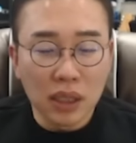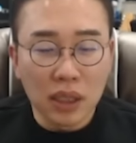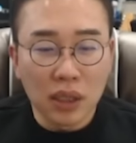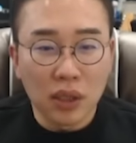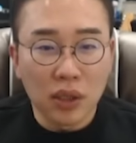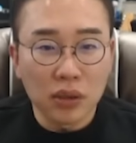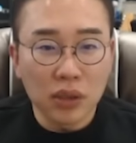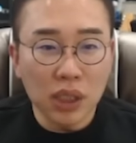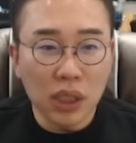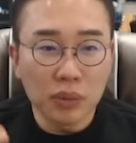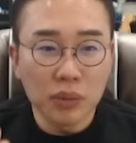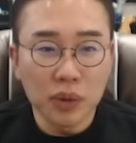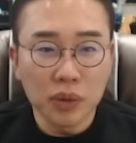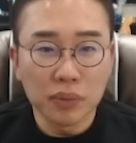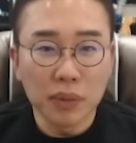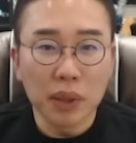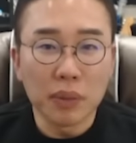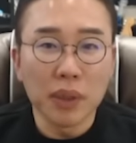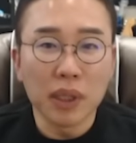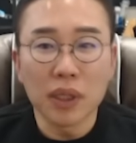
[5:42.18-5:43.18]
어,
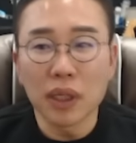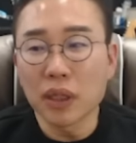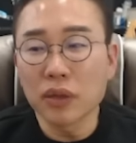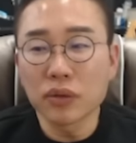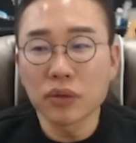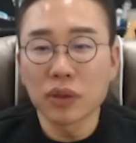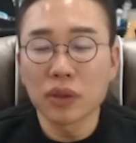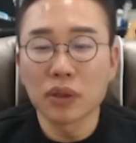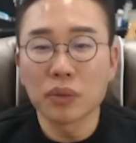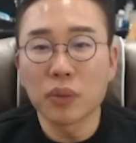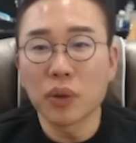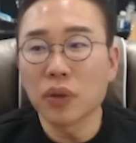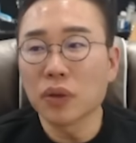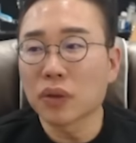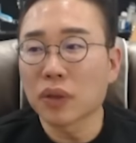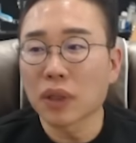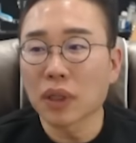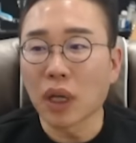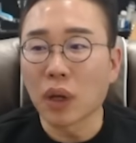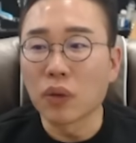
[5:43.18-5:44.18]
짧은 매매를 할 수 있는
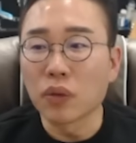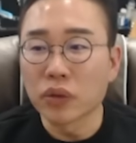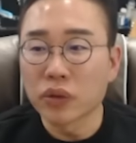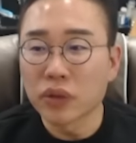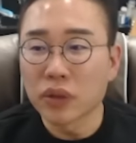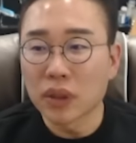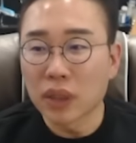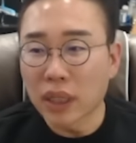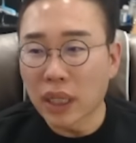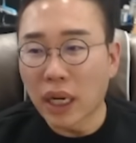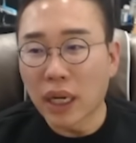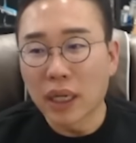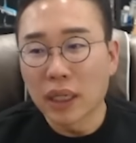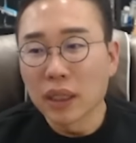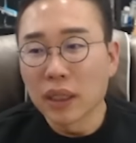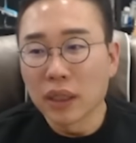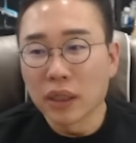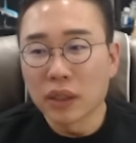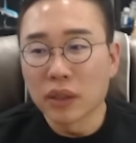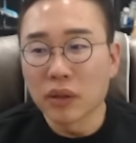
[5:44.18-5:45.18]
포인트가 나올 수 있다.
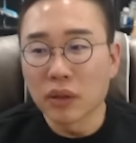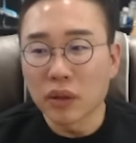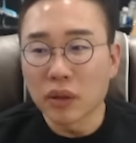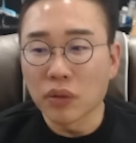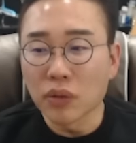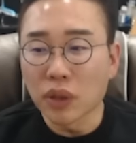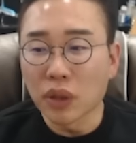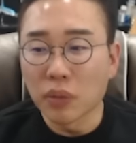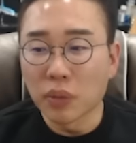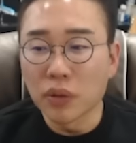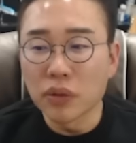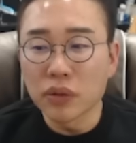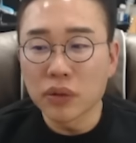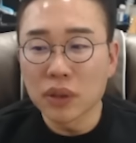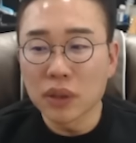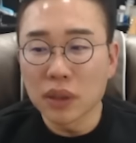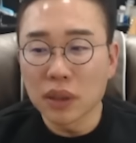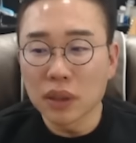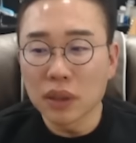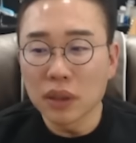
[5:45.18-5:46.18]
이렇게 우리가 볼
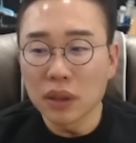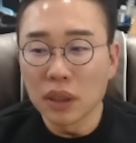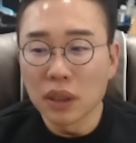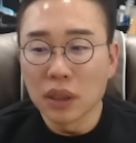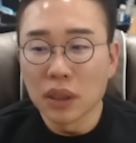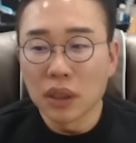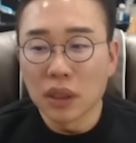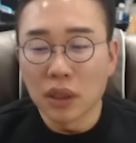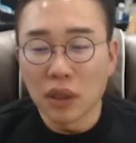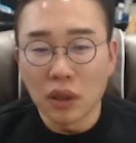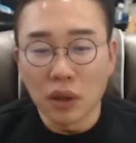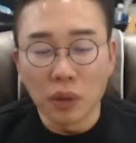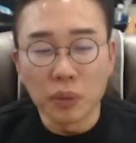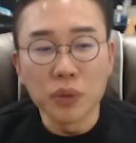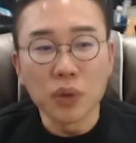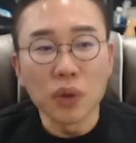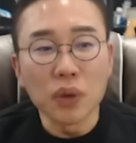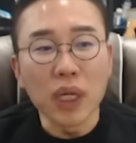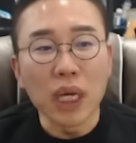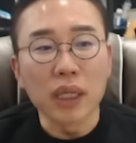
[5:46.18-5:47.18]
수 있는 어,
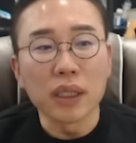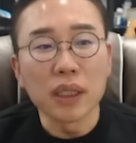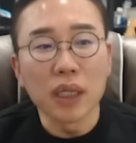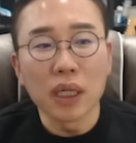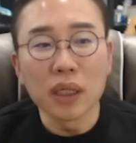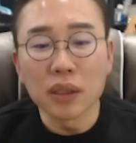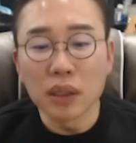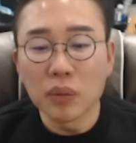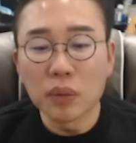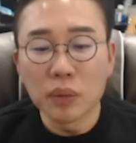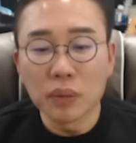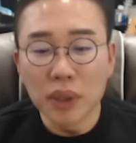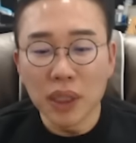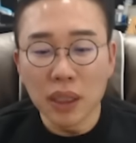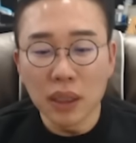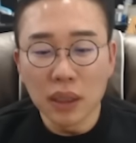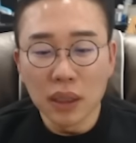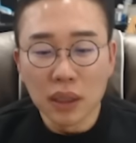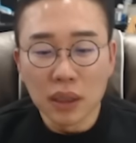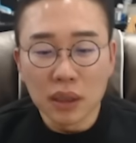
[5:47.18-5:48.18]
업종이 아닌가 이렇게
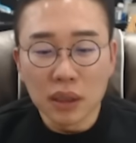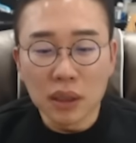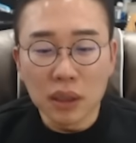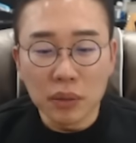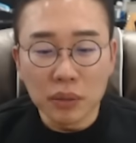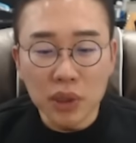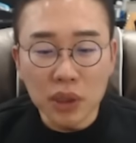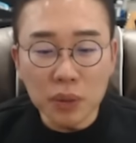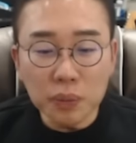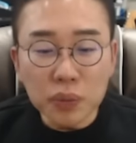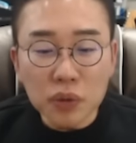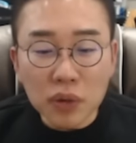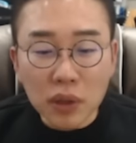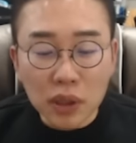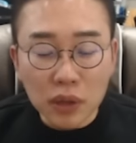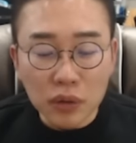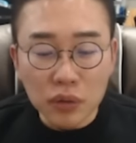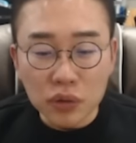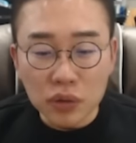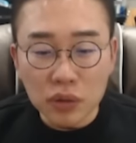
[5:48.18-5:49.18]
봅니다. 그다음에 식품
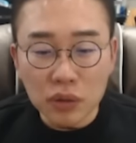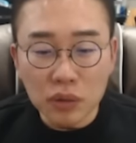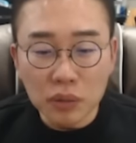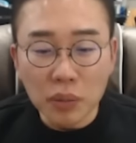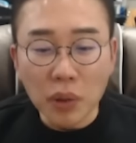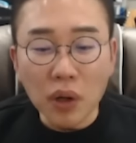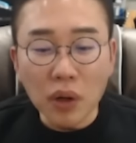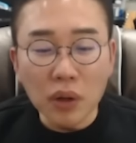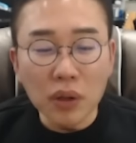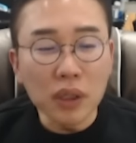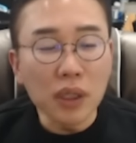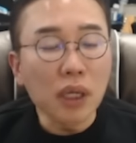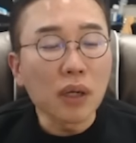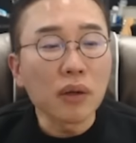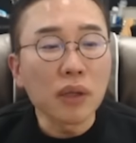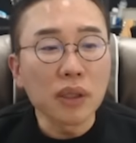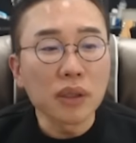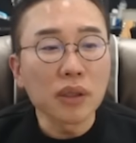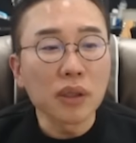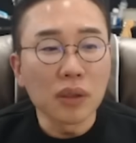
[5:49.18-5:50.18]
관련주
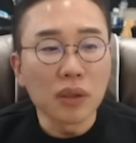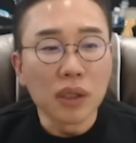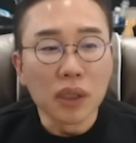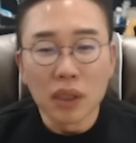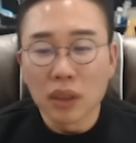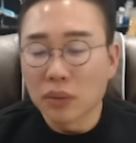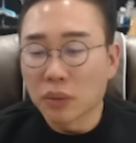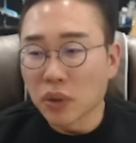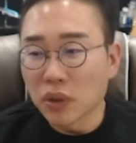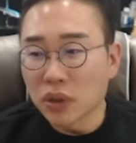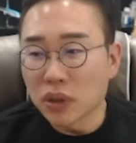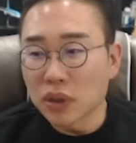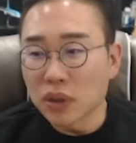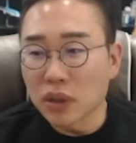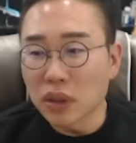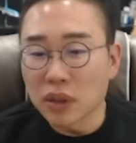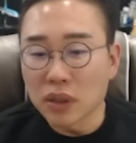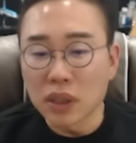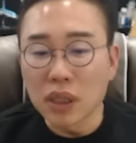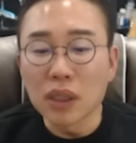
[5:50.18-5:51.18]
먹거리라고 하죠. 뭐
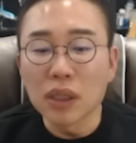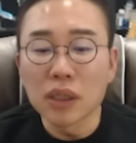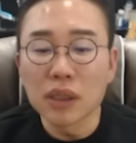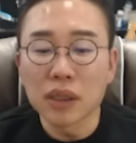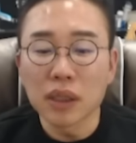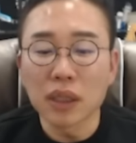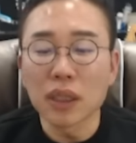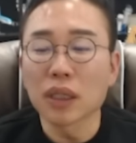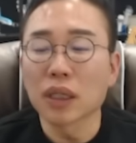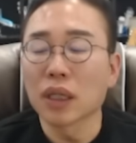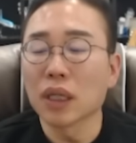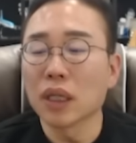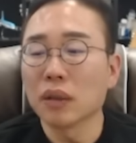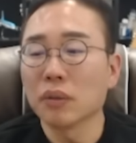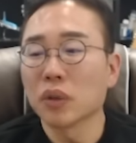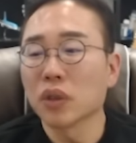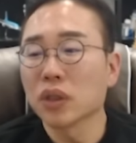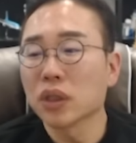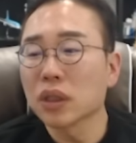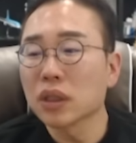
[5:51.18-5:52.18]
CJ 제일제당이나
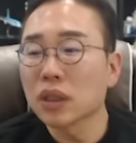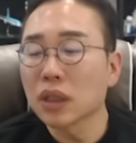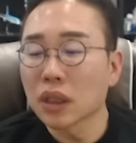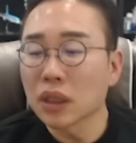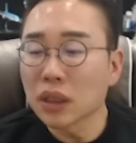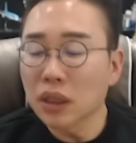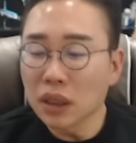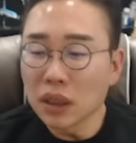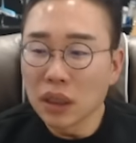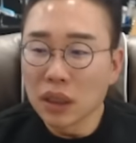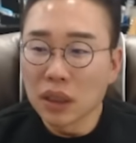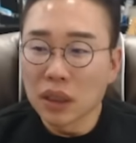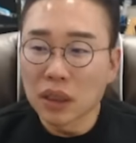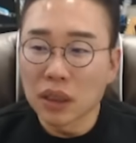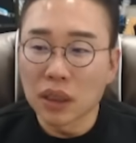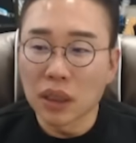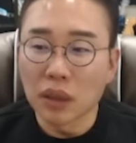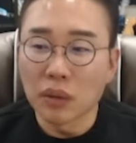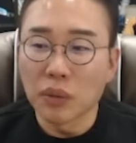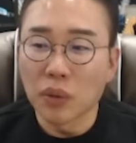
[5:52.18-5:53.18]
뭐 CJ
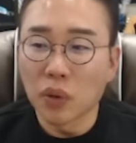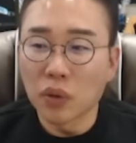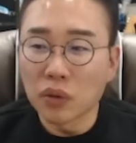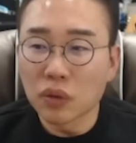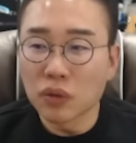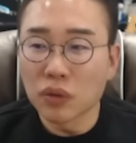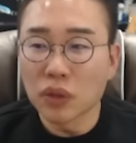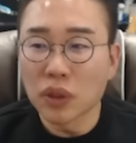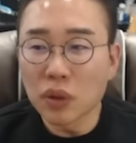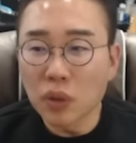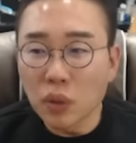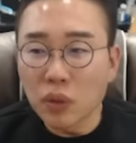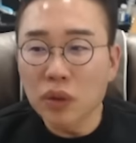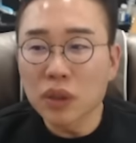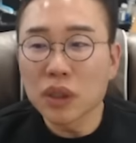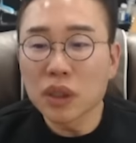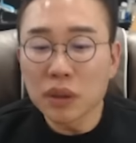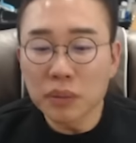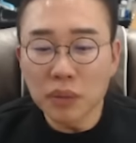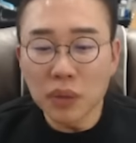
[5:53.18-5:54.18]
그다음에 오뚜기
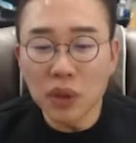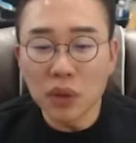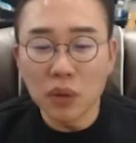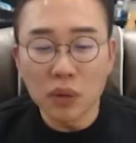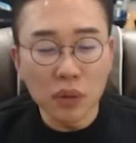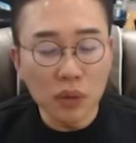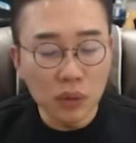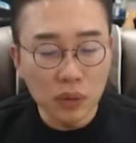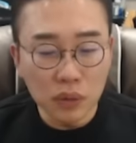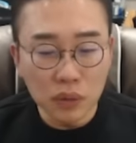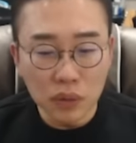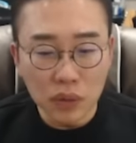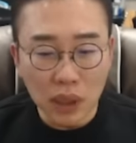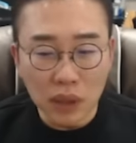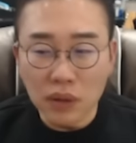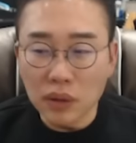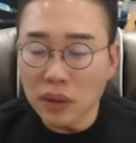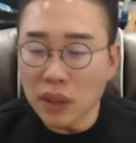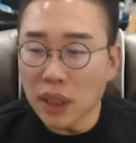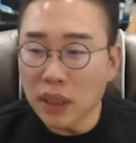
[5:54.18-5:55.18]
농심 이런 것도
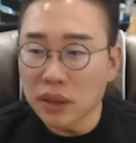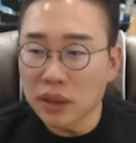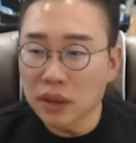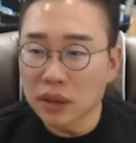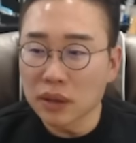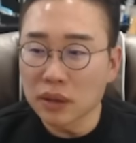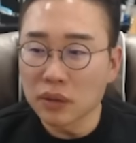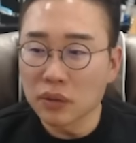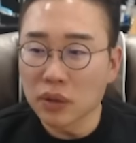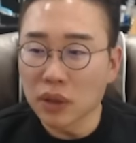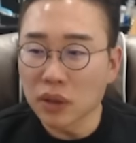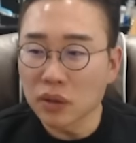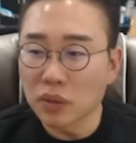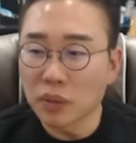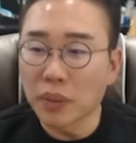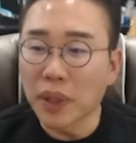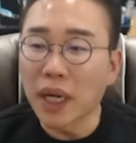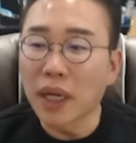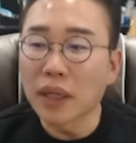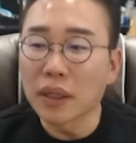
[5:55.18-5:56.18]
내년까지는 우리가
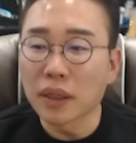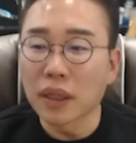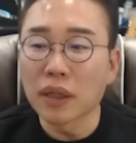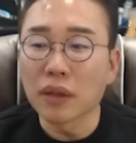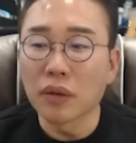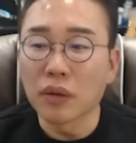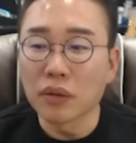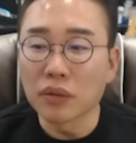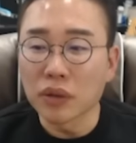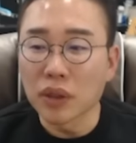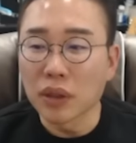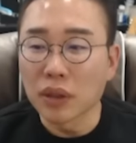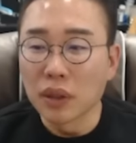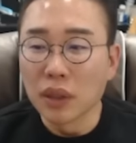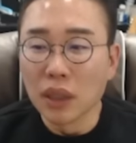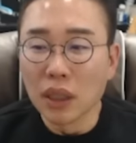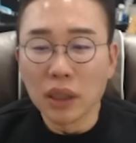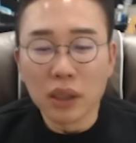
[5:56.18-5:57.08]
좀 봐야 될 거고요.